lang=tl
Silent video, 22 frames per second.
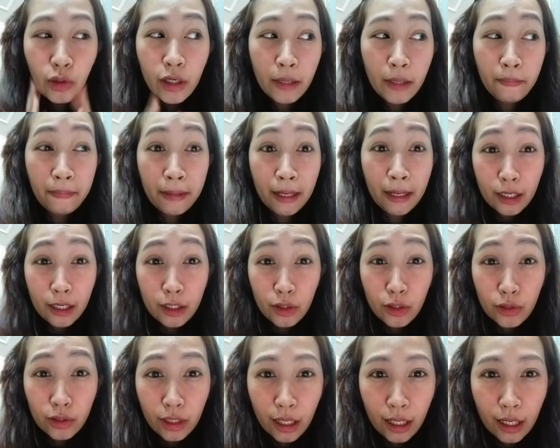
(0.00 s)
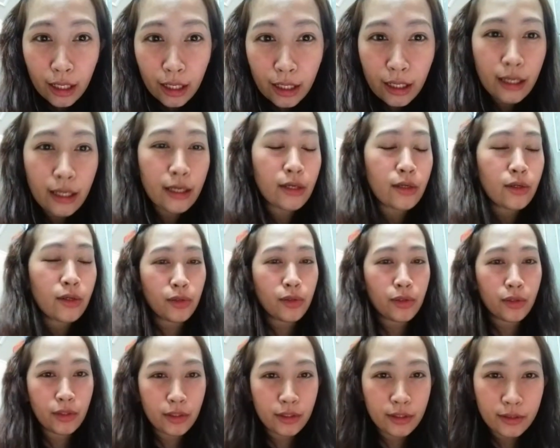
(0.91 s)
So, cream pa lang yung nilagay
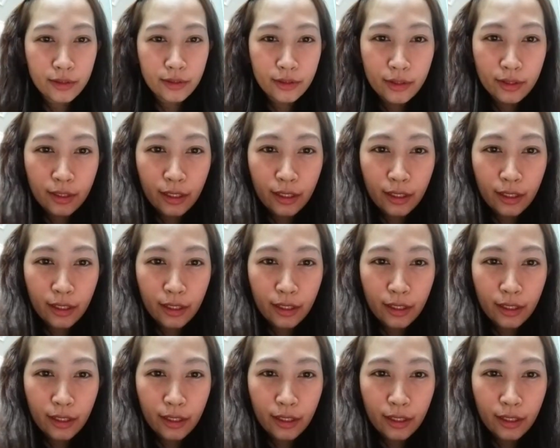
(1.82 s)
ko.